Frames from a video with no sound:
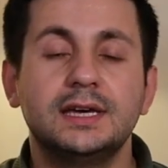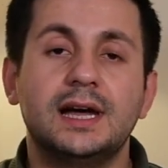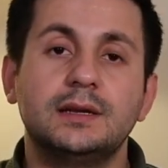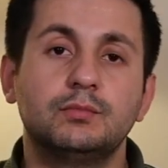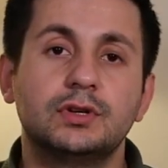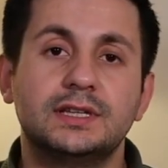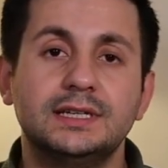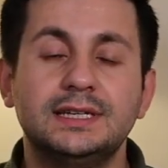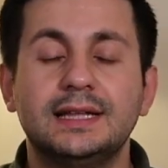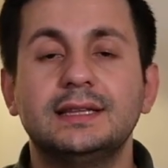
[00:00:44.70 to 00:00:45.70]
Yani burada
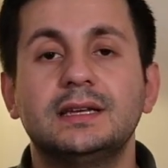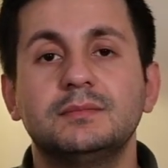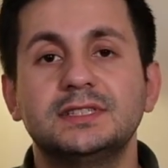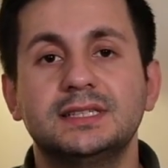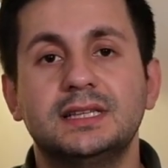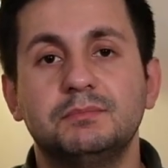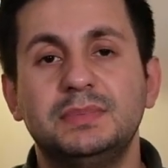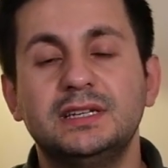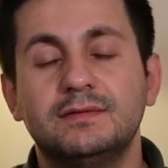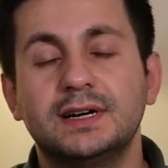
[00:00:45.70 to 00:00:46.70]
kendi aramızda da
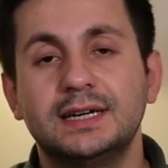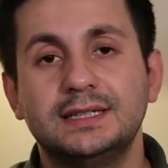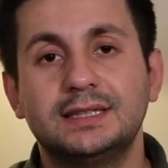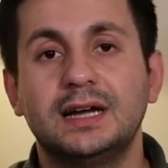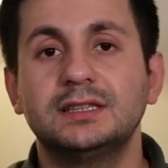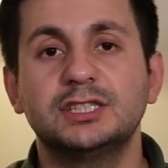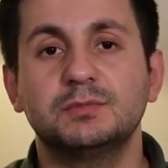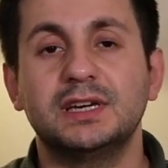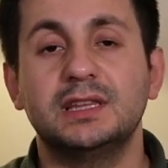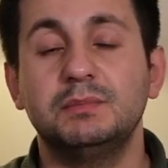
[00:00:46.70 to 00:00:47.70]
bir vakayı
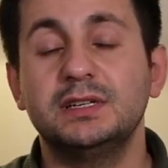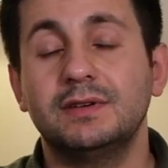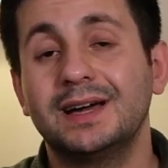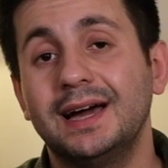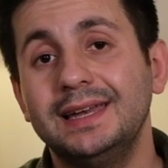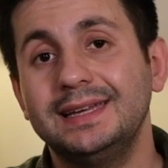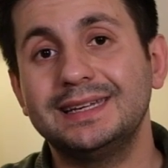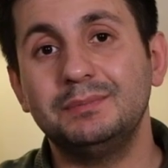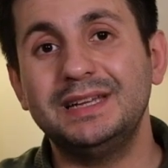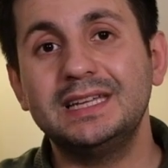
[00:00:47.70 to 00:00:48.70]
tartışma ya da bir vakayla
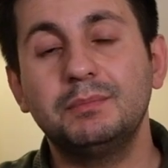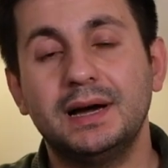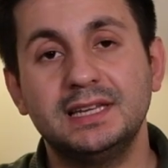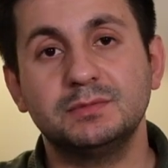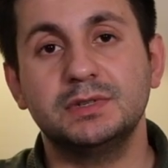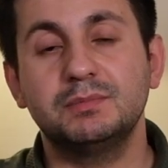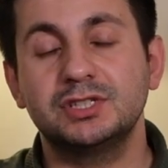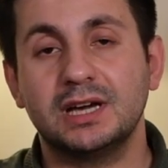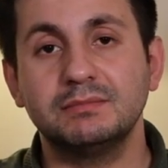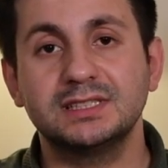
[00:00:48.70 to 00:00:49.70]
ilgili bilgi paylaşımı
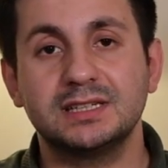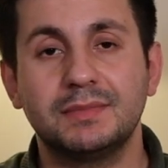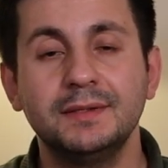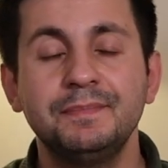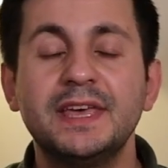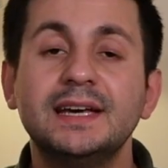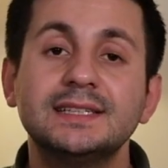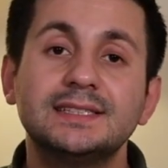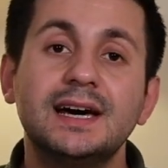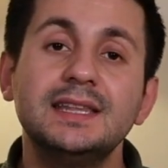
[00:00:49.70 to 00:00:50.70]
yapacağımız zaman
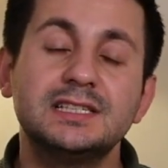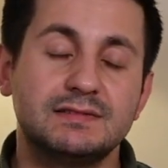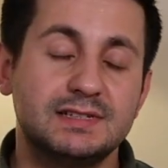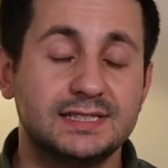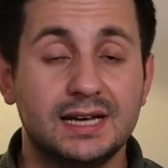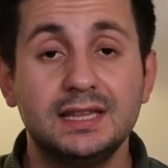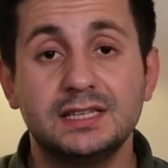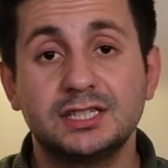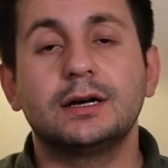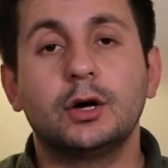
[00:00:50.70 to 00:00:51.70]
sadece ve
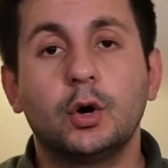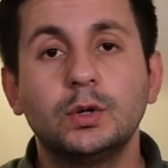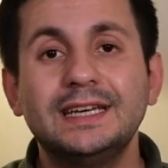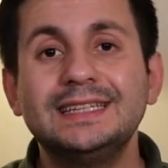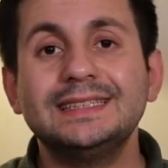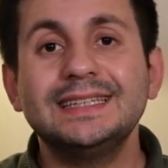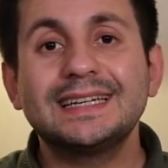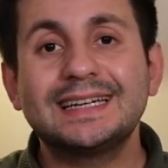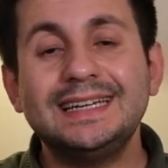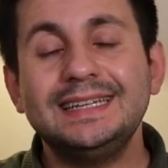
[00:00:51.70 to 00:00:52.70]
sadece olayın
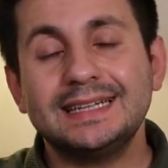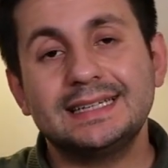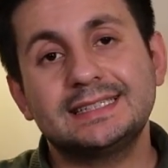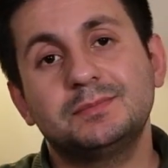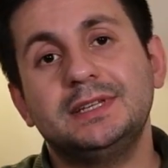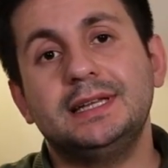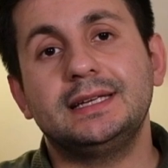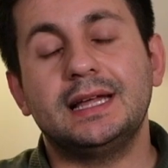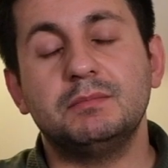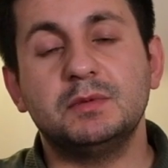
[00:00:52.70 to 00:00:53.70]
klinik kısmıyla
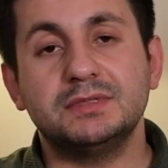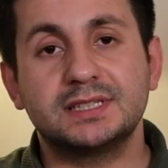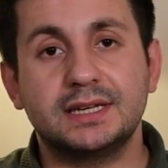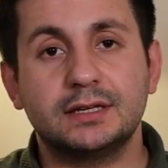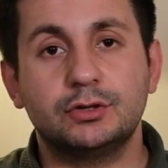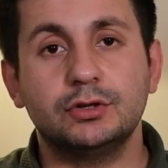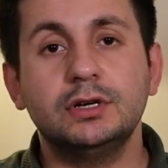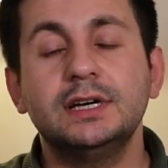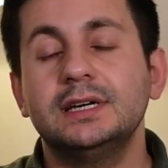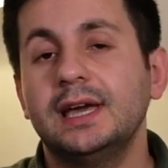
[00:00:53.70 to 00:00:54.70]
ilgilenmemiz gerekiyor.
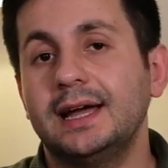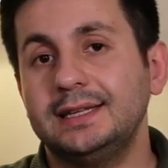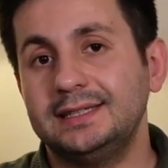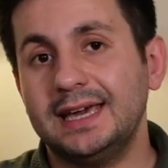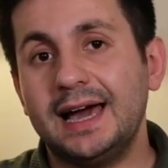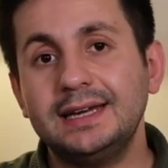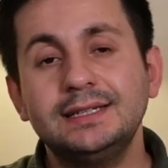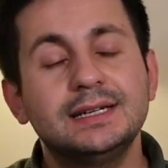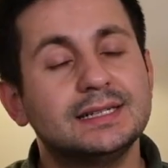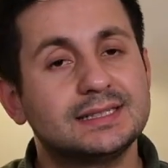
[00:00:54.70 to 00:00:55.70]
Yani yer,
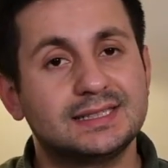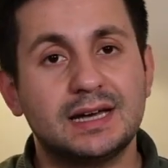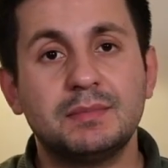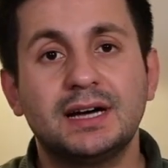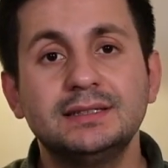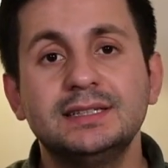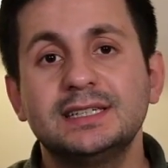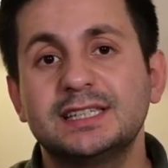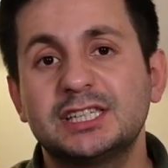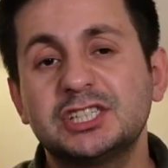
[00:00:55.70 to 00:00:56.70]
zaman
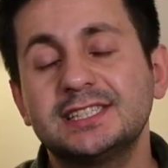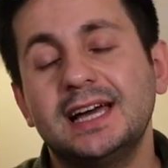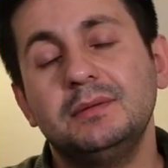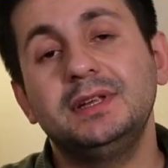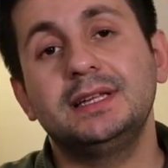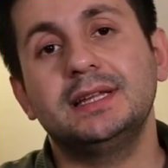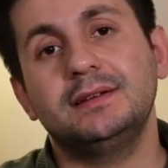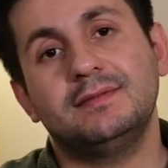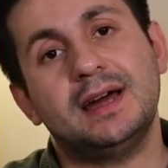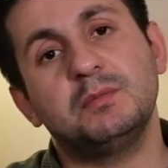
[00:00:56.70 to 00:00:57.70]
kişisel
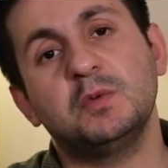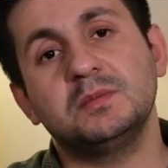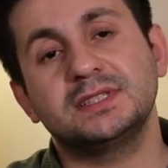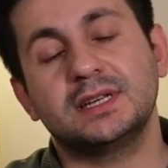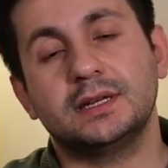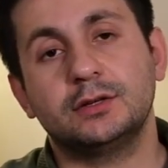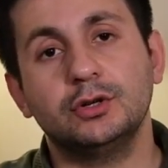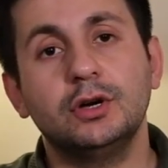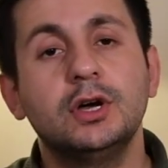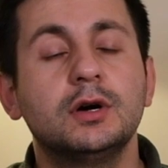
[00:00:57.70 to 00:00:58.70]
bilgileri vermememiz
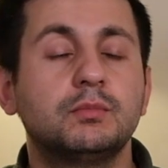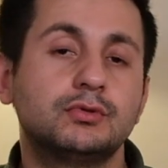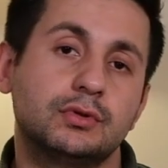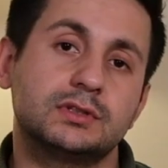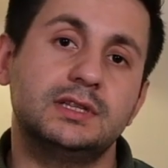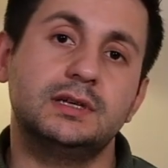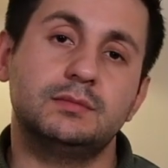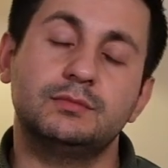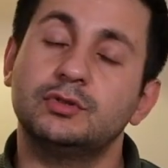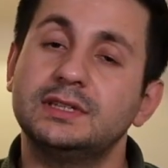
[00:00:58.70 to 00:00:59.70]
gerekiyor. Bu
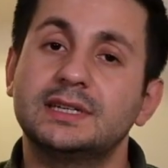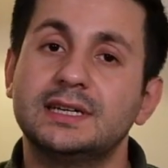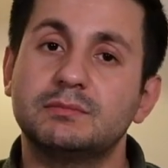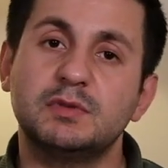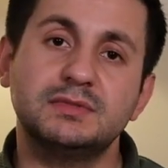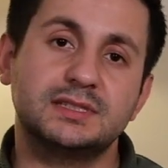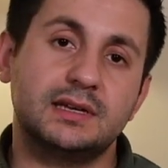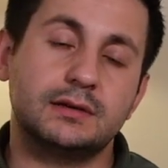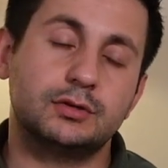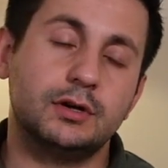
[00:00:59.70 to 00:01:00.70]
noktada buna dikkat etmemiz
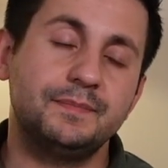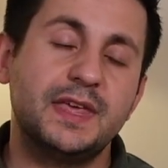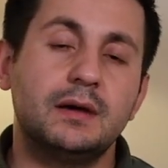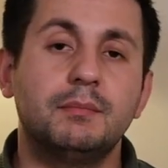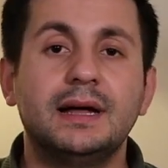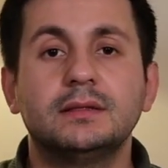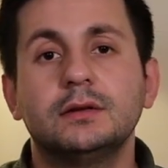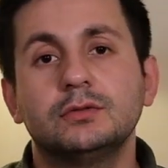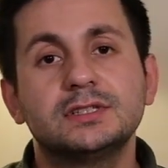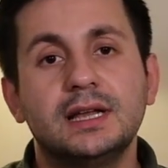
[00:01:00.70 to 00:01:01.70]
gerekiyor. Ben de
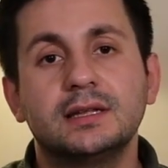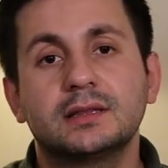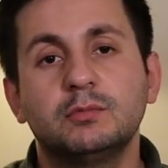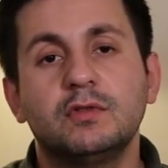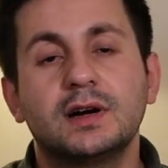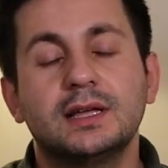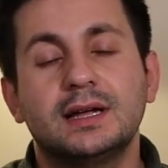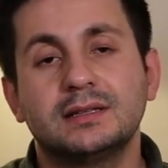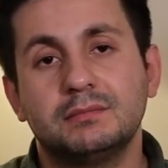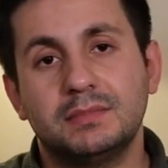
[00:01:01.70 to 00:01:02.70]
özellikle bu
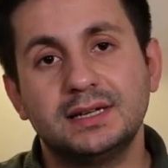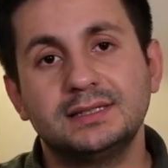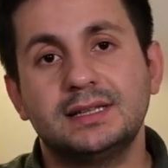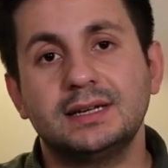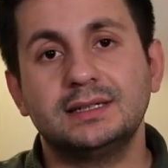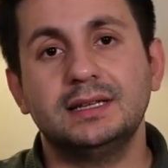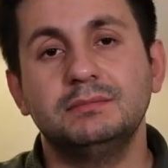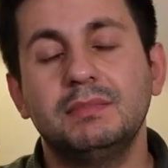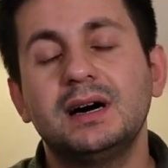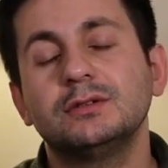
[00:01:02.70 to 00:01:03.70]
vakalardan bahsederken bazı